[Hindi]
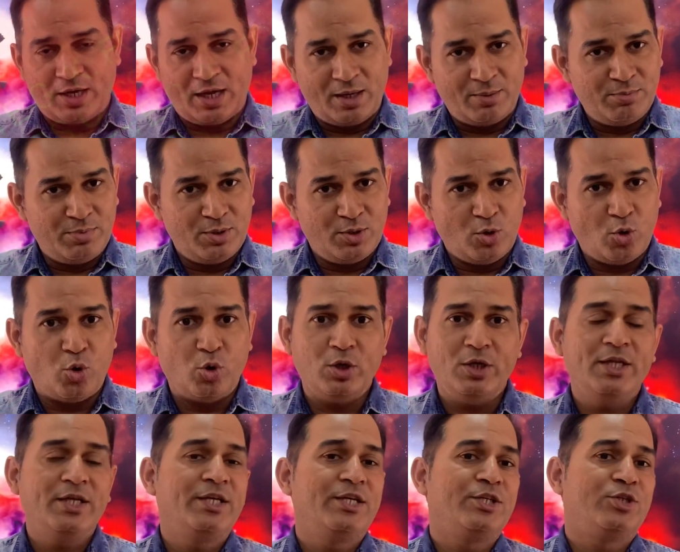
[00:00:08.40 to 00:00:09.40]
अब
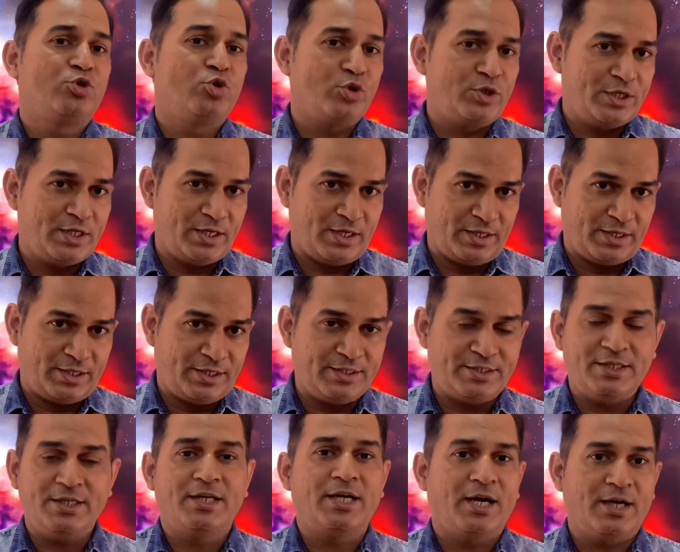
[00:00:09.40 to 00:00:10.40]
होली की छुट्टियां
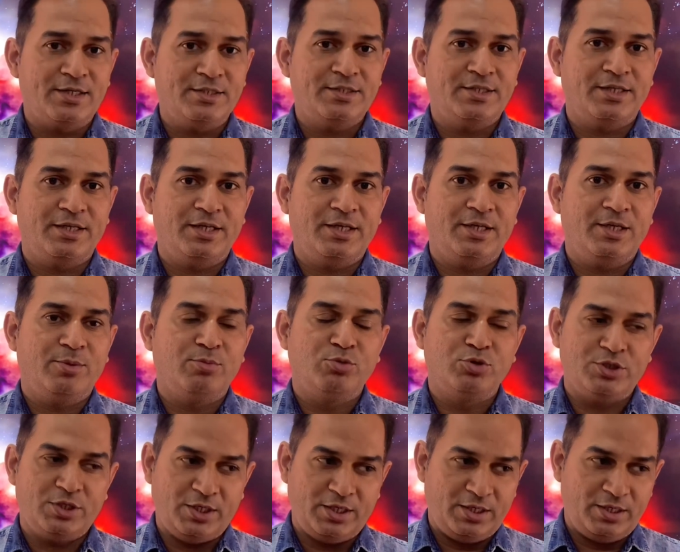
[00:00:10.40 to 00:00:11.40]
किसी कारण से
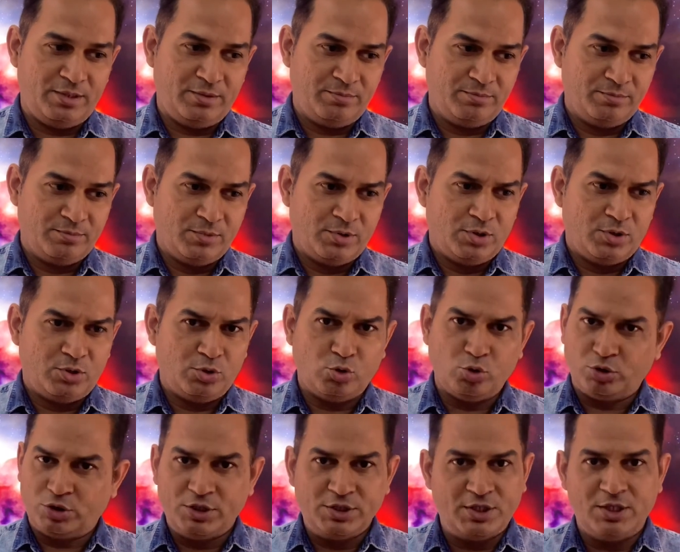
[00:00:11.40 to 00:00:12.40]
मुझे दो
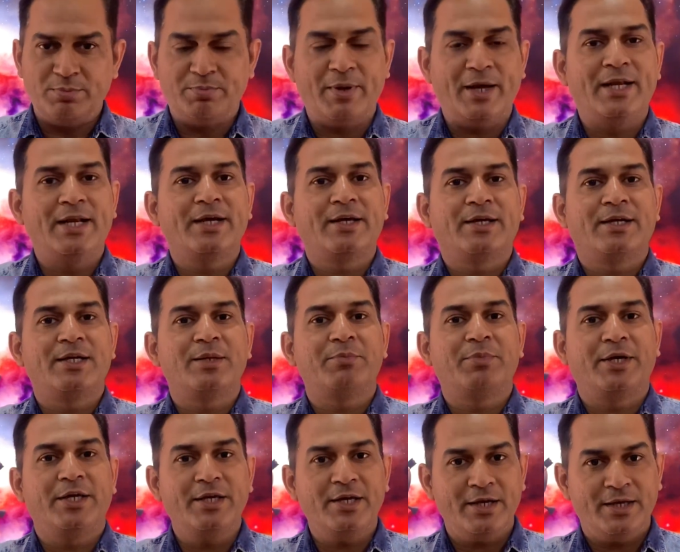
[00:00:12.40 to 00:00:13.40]
तीन दिन पहले करनी
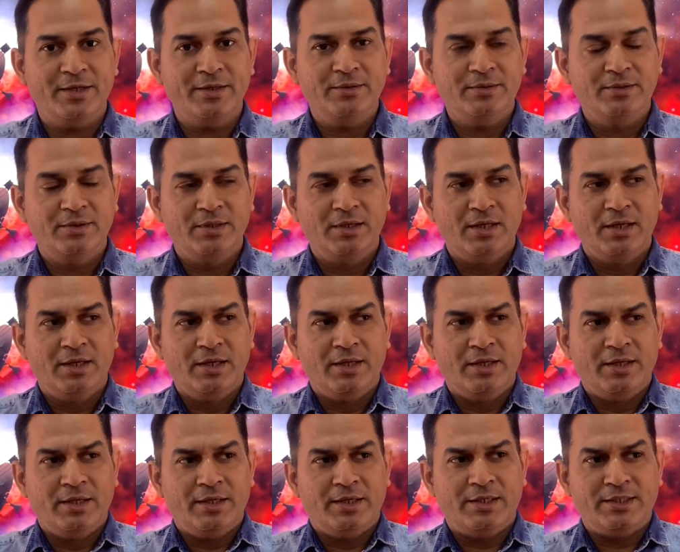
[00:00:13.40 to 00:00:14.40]
पड़ी है
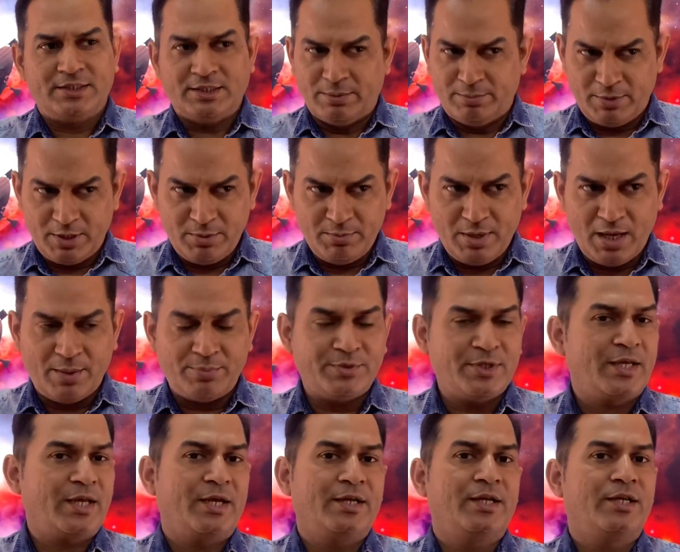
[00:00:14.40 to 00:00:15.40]
इस संबंध में
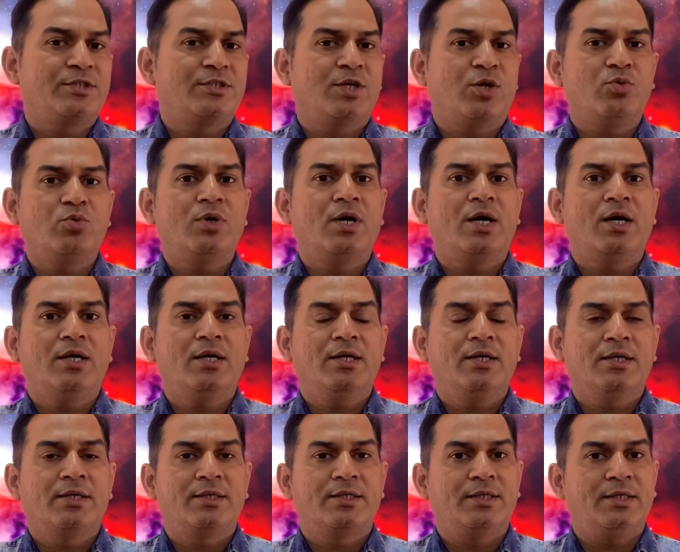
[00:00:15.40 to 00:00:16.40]
आपसे कहना चाहूंगा
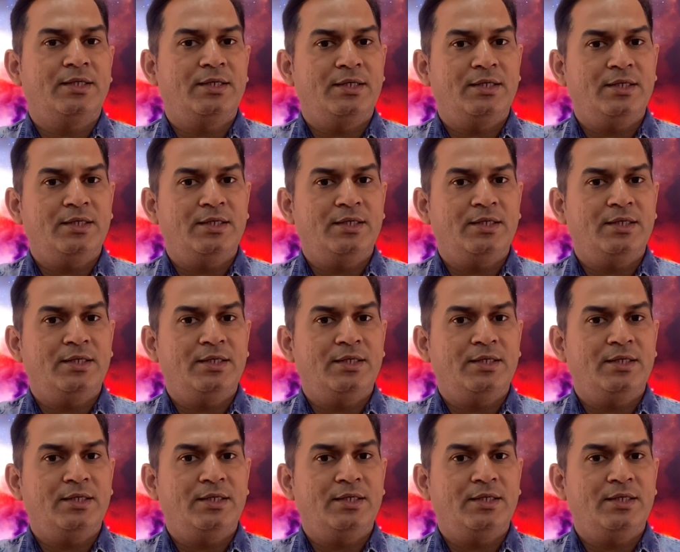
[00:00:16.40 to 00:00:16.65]
कि